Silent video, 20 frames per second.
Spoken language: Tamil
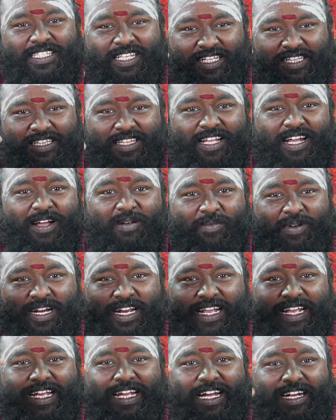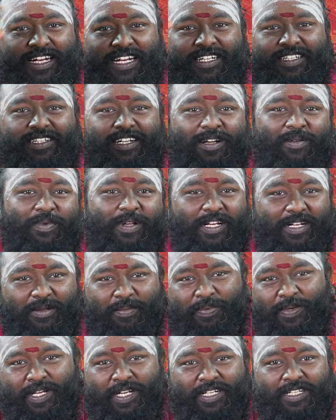செந்தாமரை கண்ணன்
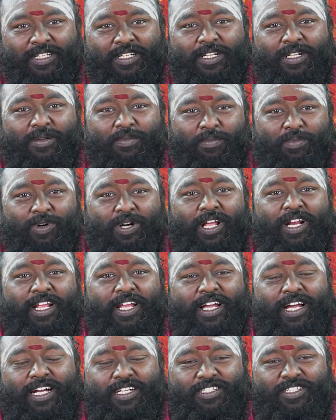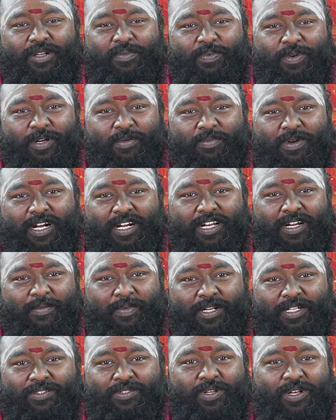அப்படின்னு பேர் புண்டரீகாட்ச பெருமாள்
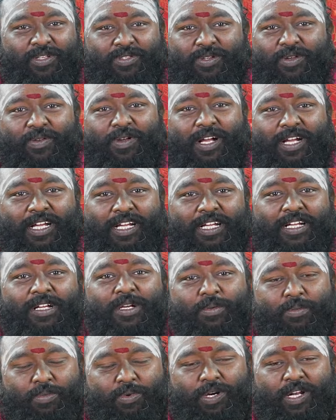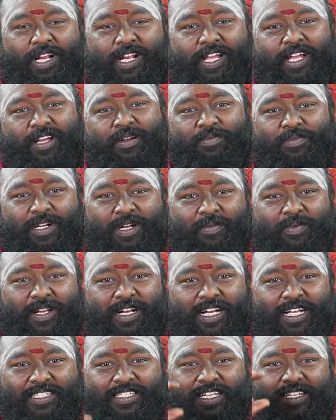அப்படின்னு சொல்லி சொல்லுவாங்க புண்டரீகம் அப்படின்னா